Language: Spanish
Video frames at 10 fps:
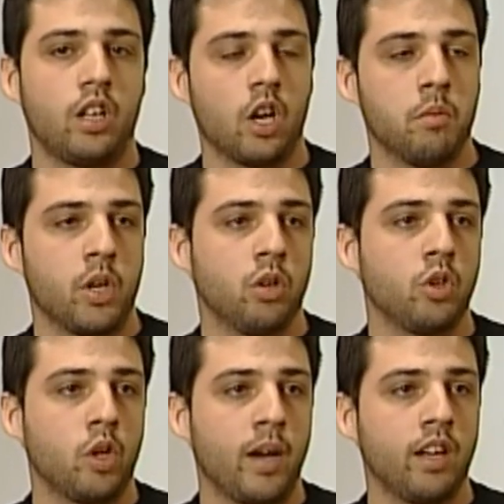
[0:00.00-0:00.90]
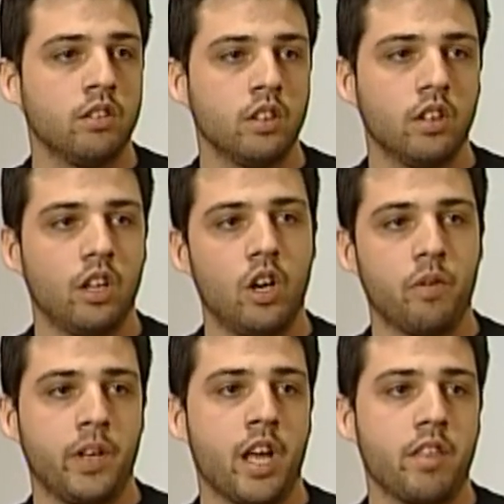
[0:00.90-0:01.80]
la comunidad autónoma
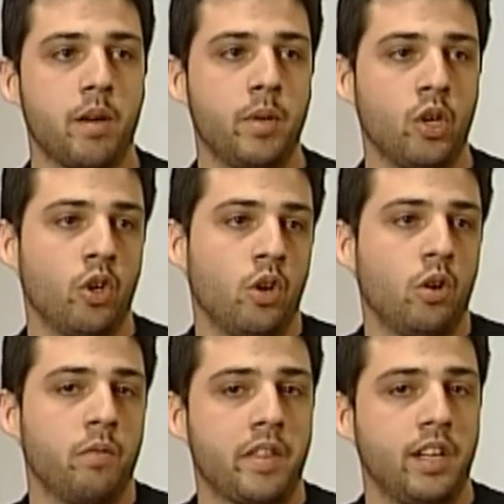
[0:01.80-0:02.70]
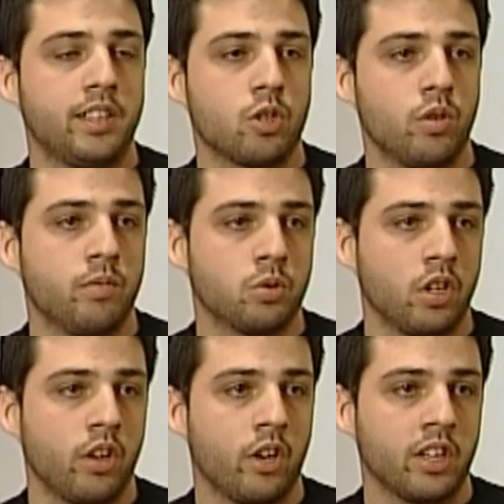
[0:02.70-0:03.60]
los financia, pero no facilita su
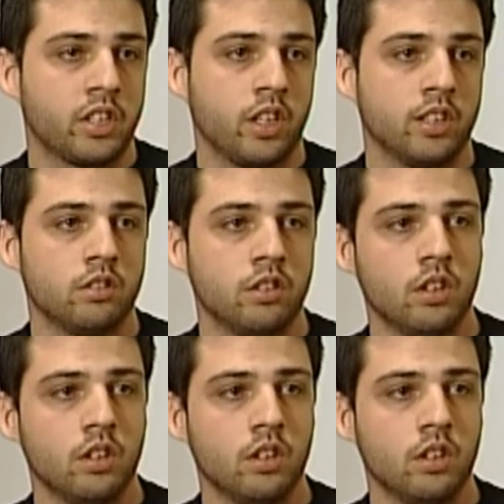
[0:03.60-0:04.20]
difusión en ocasiones.